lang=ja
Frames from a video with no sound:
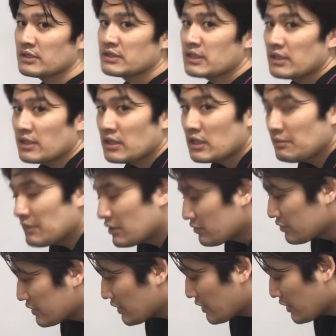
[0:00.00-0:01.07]
背中が丸く
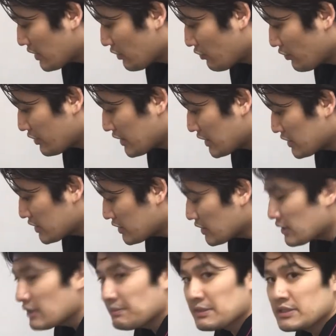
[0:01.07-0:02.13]
なってこういう感じになっ
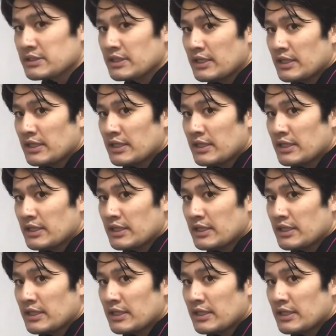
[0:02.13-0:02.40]
てます